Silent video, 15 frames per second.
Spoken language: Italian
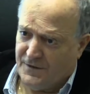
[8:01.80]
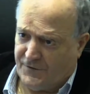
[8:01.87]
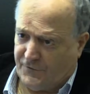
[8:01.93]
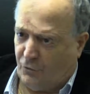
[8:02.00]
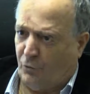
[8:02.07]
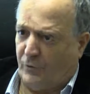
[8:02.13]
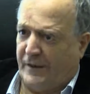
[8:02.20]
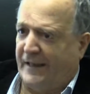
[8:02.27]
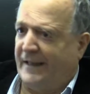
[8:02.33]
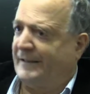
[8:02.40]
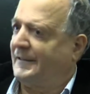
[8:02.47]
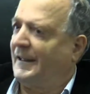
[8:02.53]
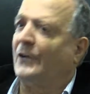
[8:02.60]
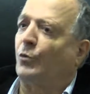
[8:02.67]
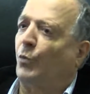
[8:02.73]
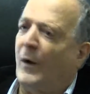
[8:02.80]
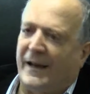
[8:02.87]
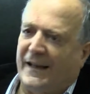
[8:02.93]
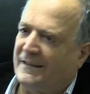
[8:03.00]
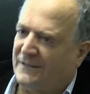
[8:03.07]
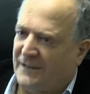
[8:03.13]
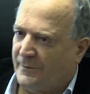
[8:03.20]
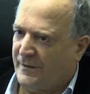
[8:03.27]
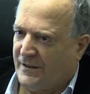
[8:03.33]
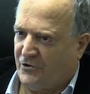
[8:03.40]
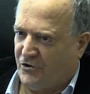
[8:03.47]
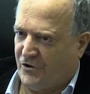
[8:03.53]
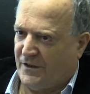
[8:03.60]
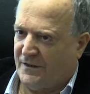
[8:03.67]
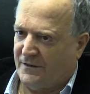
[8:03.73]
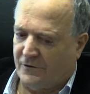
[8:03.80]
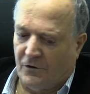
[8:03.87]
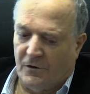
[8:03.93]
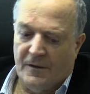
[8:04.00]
scorretta, al 40%,